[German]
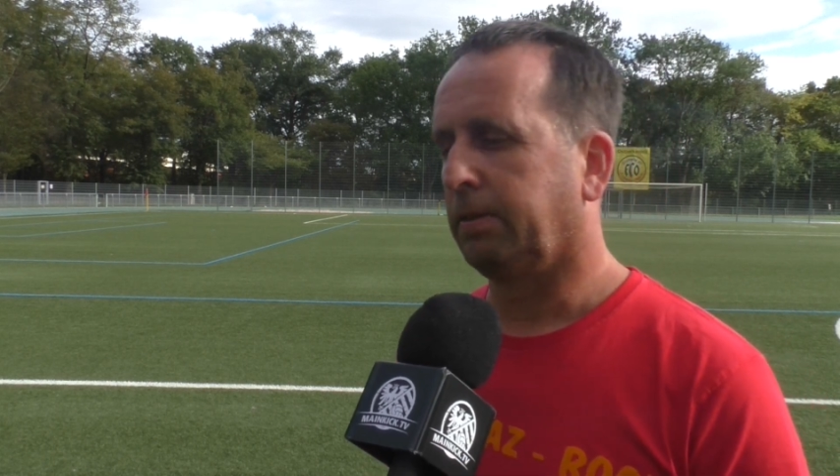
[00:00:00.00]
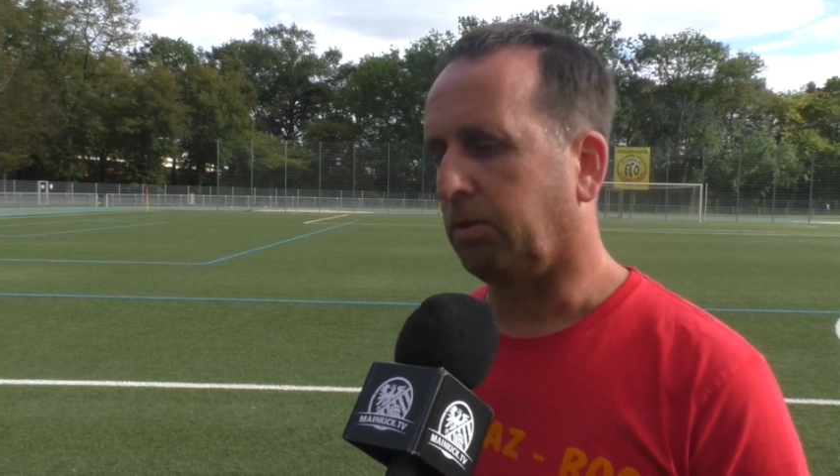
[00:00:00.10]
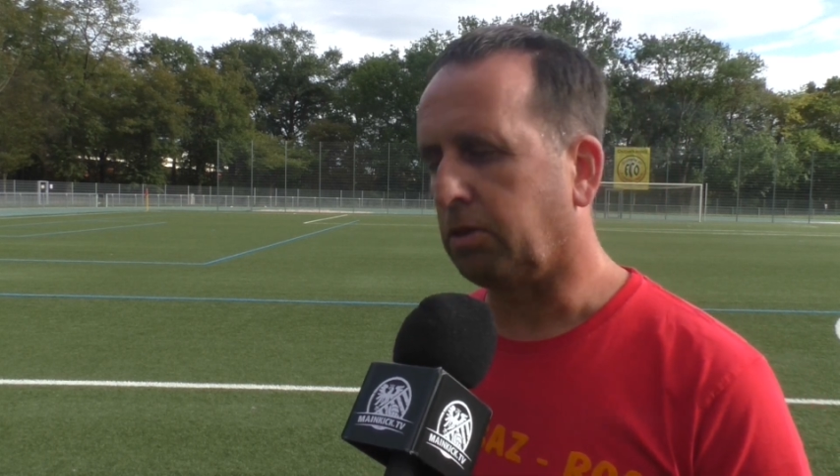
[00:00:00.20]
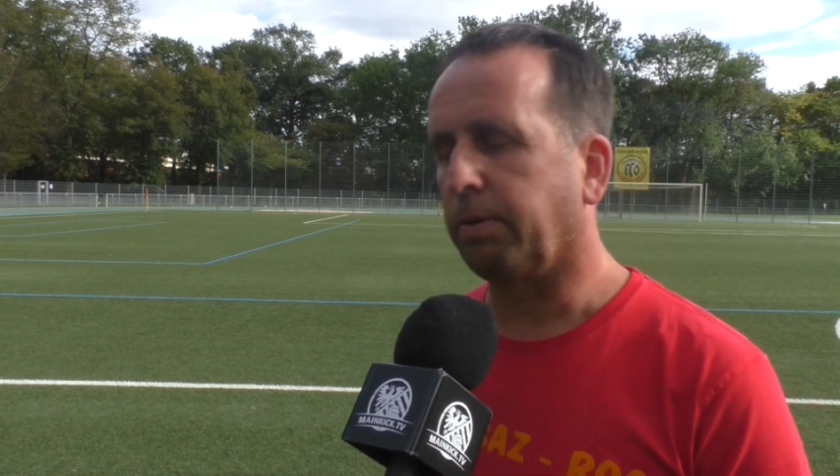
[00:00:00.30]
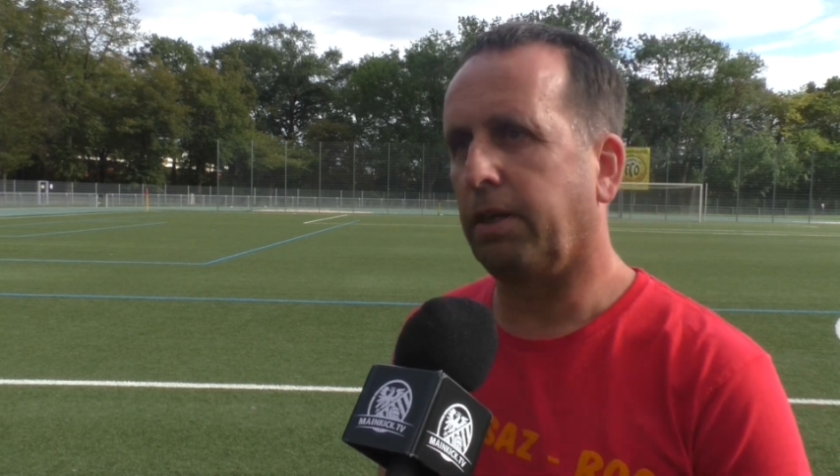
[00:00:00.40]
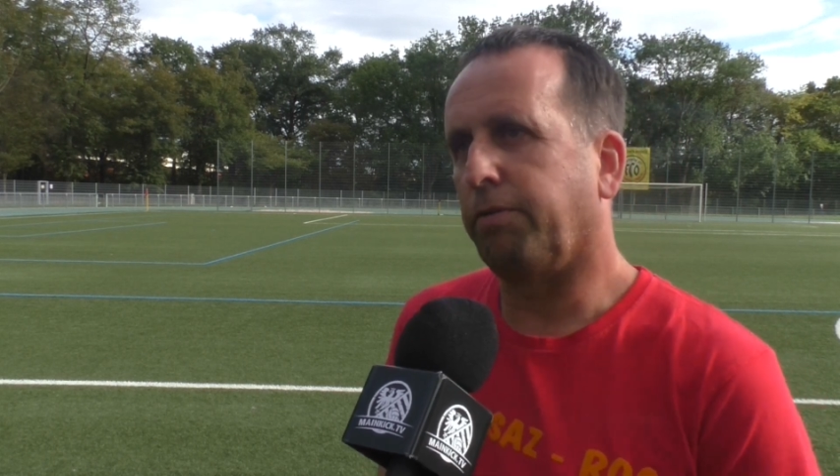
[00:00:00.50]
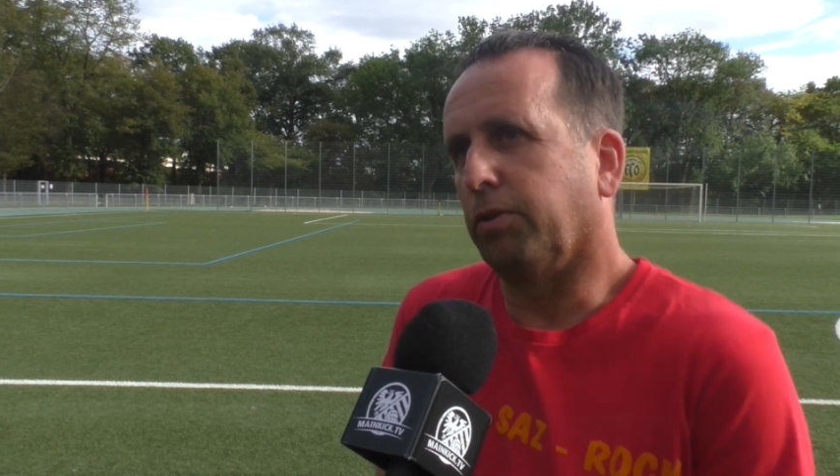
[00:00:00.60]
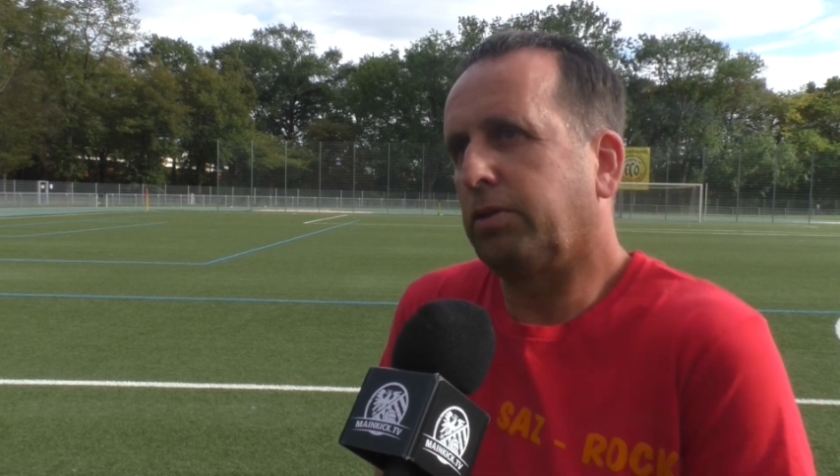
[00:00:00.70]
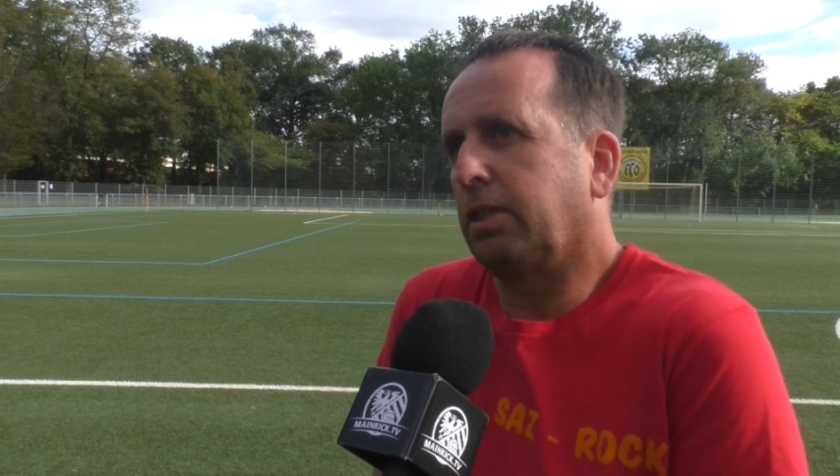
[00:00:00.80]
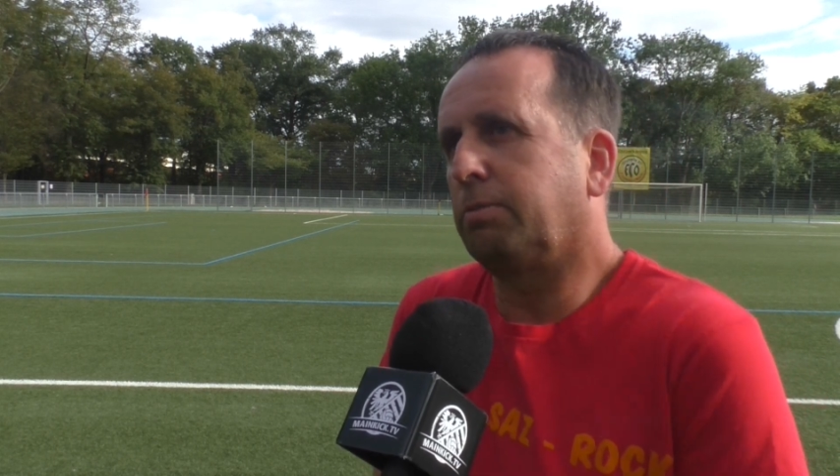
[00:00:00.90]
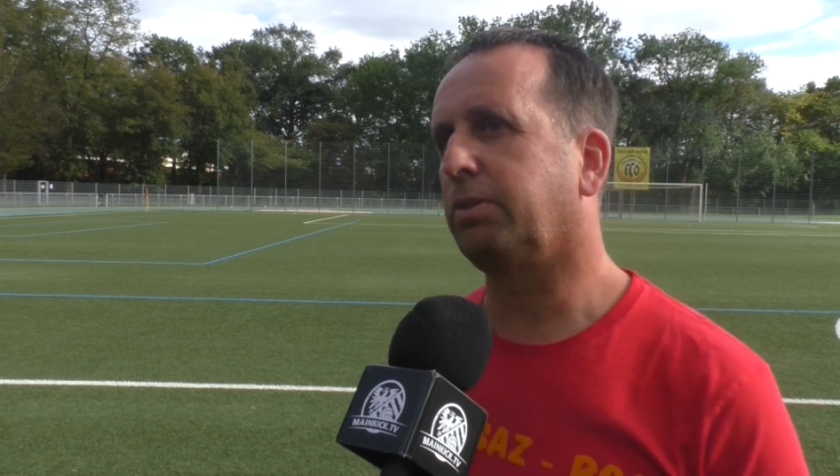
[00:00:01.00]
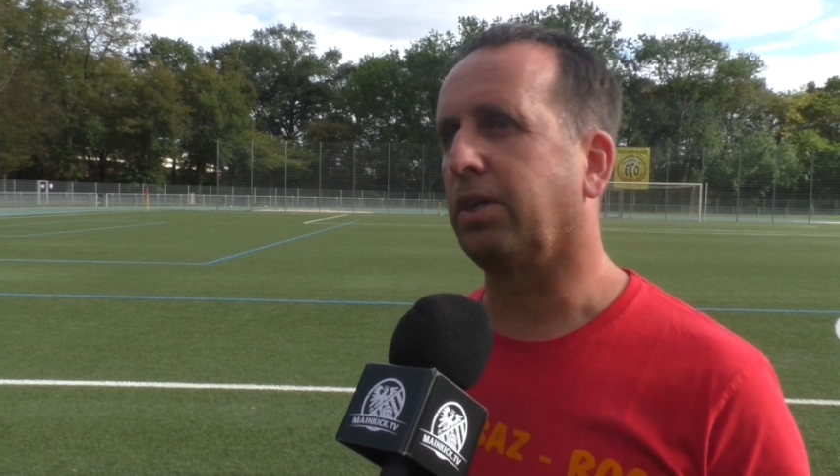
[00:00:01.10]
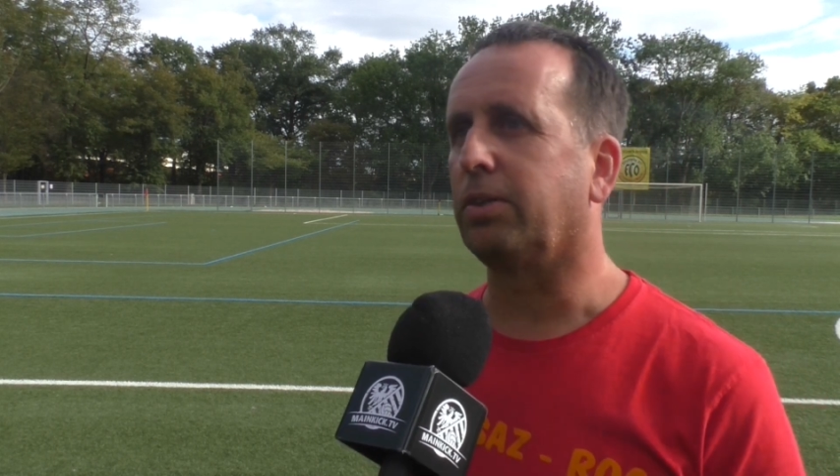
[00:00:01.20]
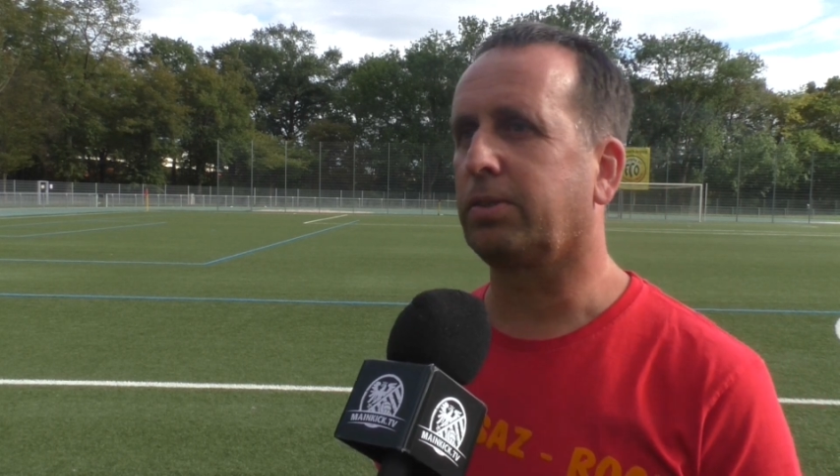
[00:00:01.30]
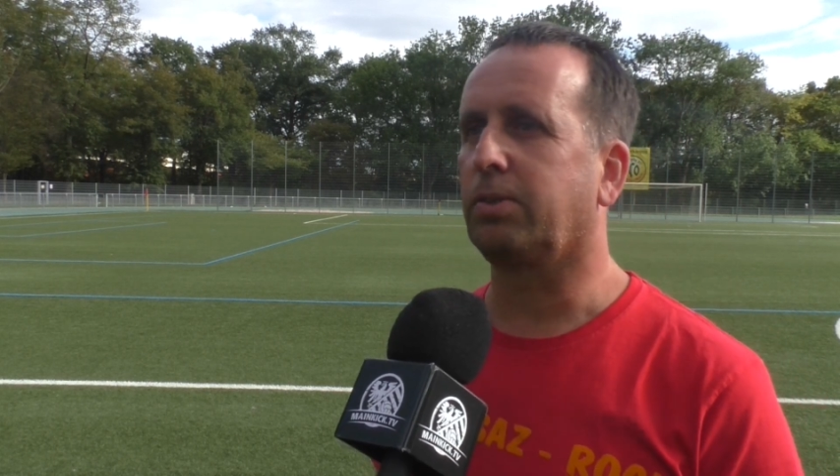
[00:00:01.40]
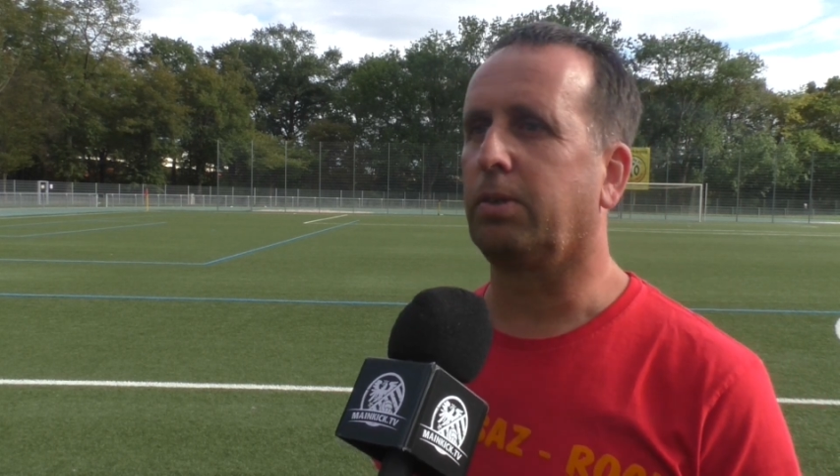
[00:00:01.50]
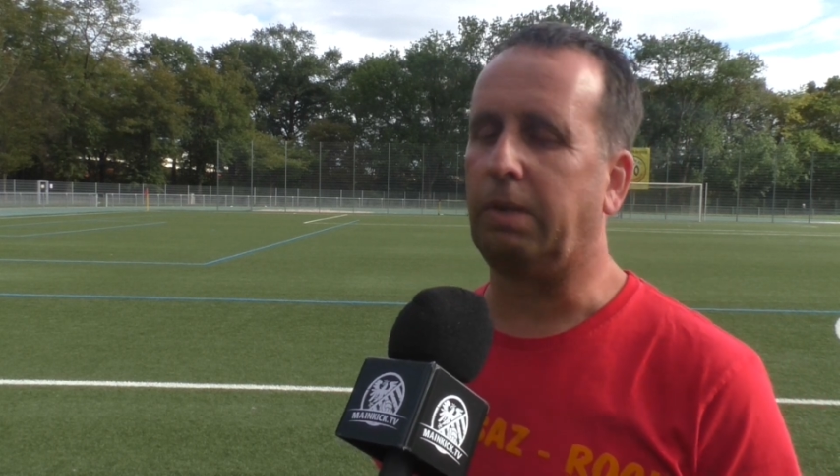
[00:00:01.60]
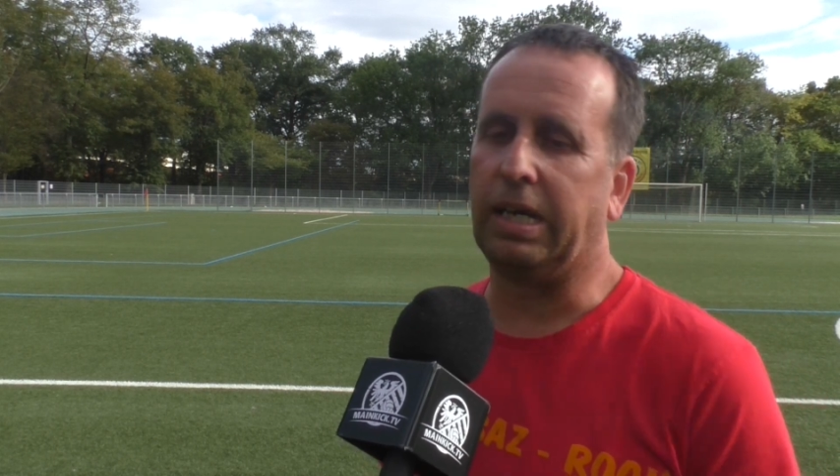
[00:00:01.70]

Und das war der Frust, der ist ein bisschen rausgekommen.